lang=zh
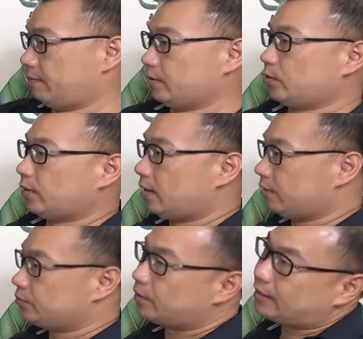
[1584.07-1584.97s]
也没错了哈、
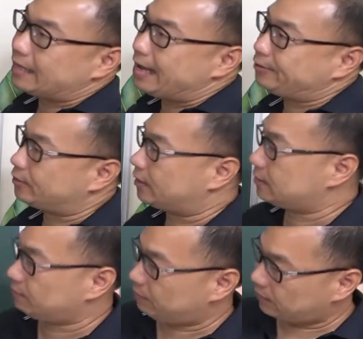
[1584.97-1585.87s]
哦，所以答案选的
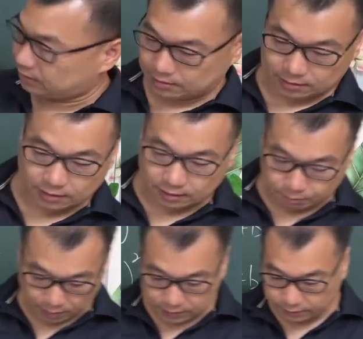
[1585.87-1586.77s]
是 b， 那
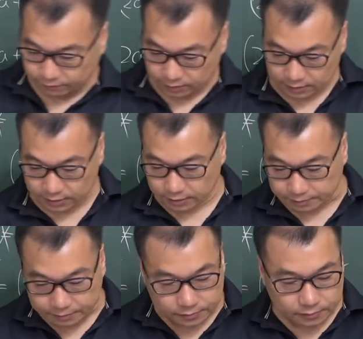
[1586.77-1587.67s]
b 是符合的。
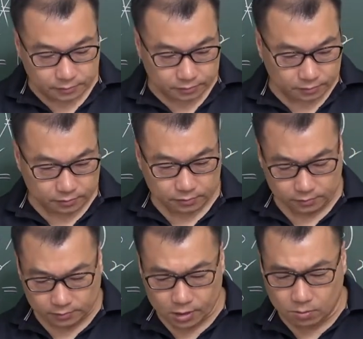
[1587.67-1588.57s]

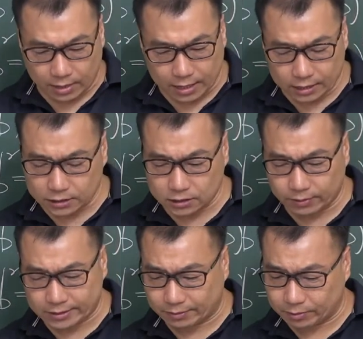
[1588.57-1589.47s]
我们看看 c
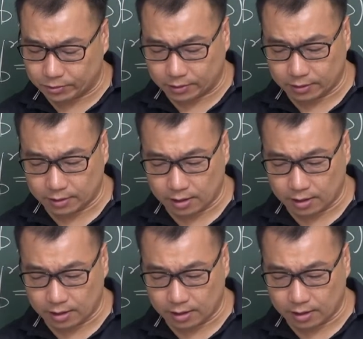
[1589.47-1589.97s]
为什么错？